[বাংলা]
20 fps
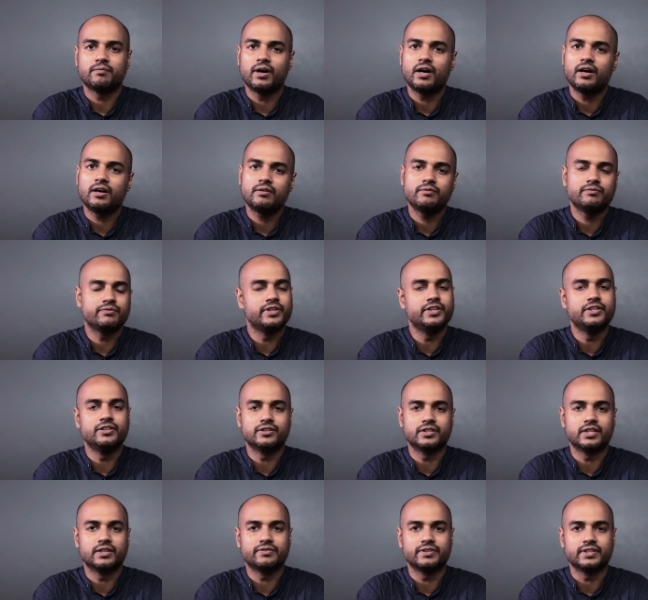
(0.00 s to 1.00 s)
বা
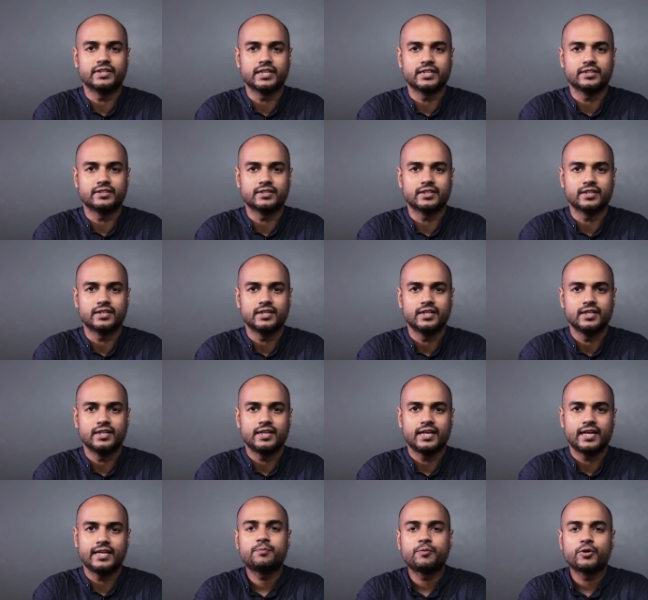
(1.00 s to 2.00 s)
ভিডিওগ্রাফির ক্ষেত্রে
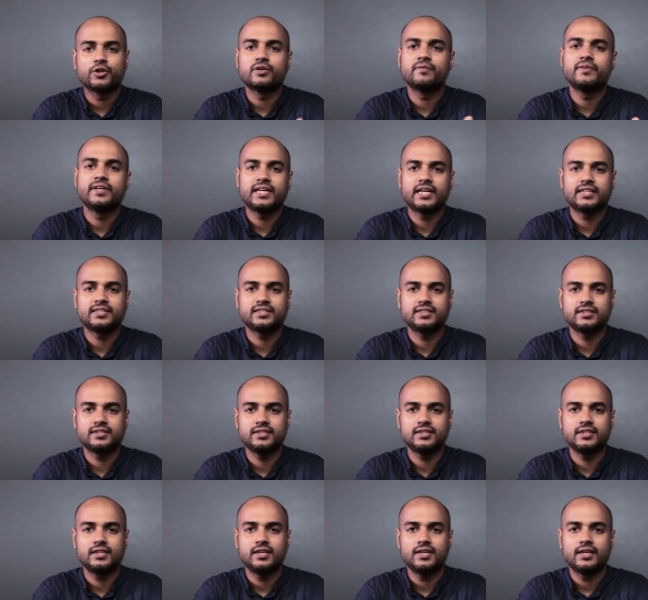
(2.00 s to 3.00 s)
তো প্রথমেই আসি
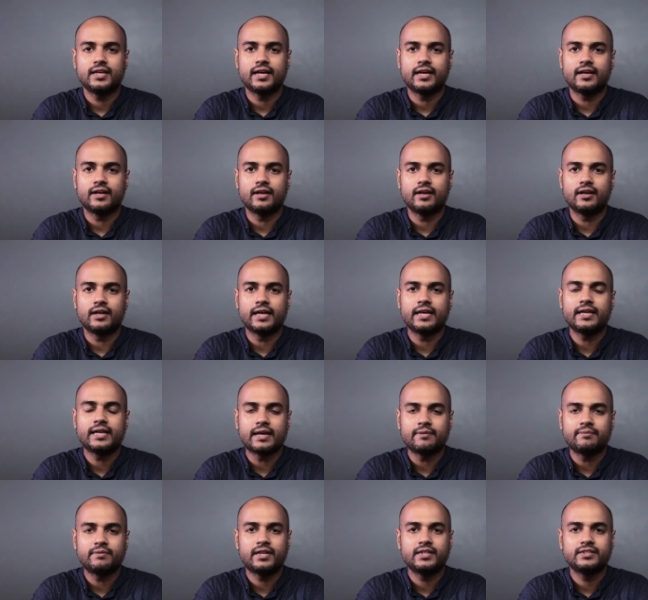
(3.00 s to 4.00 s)
এই
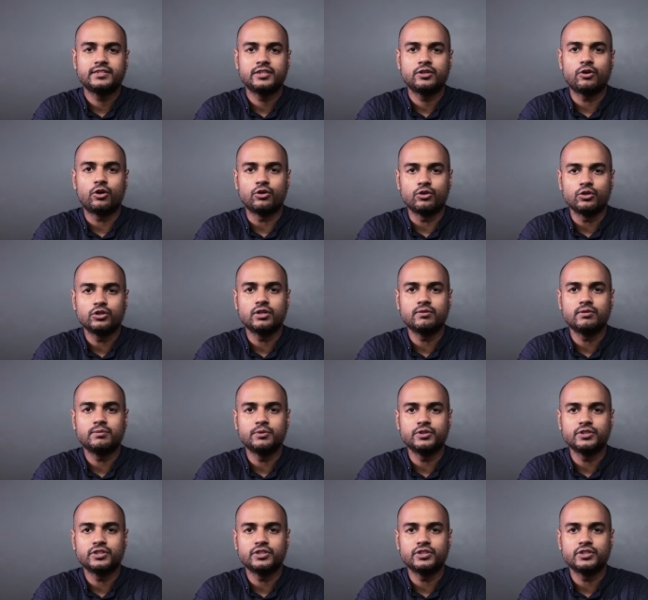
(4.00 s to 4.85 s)
ক্যামেরার যে অন্যতম